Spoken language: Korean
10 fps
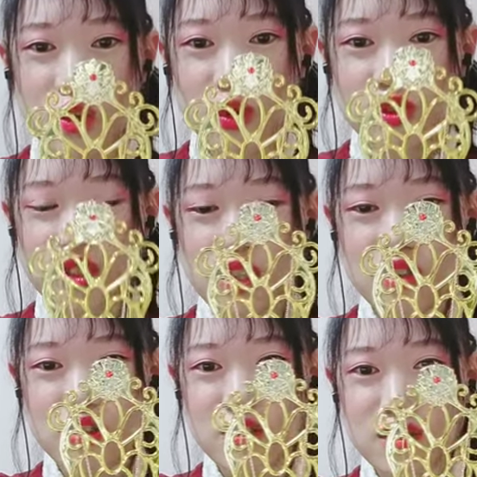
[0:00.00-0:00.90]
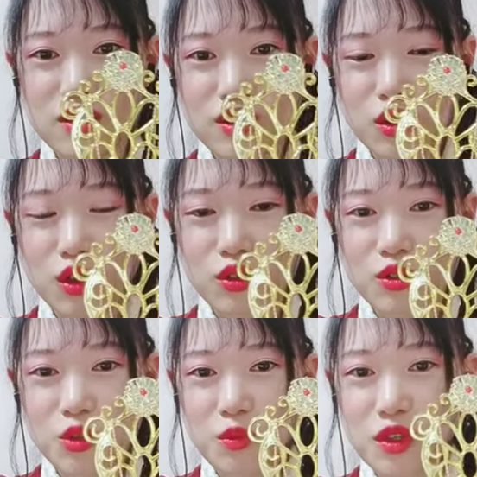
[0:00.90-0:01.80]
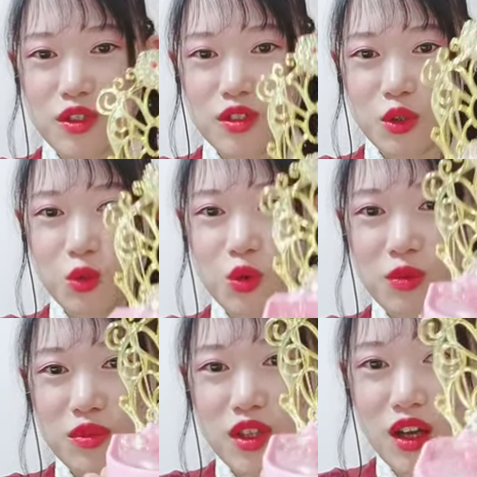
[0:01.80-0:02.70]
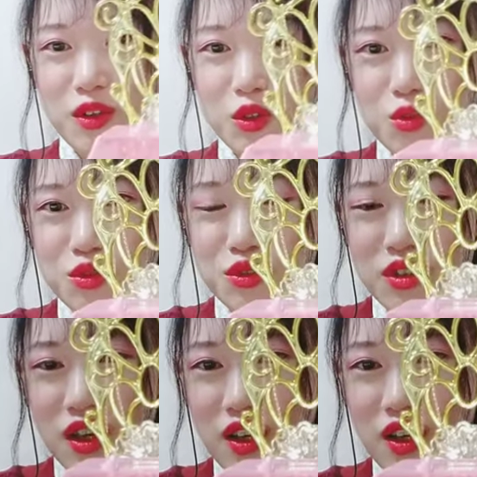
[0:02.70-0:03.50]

어찌했든 아, 정말 영롱합니다, 여러분.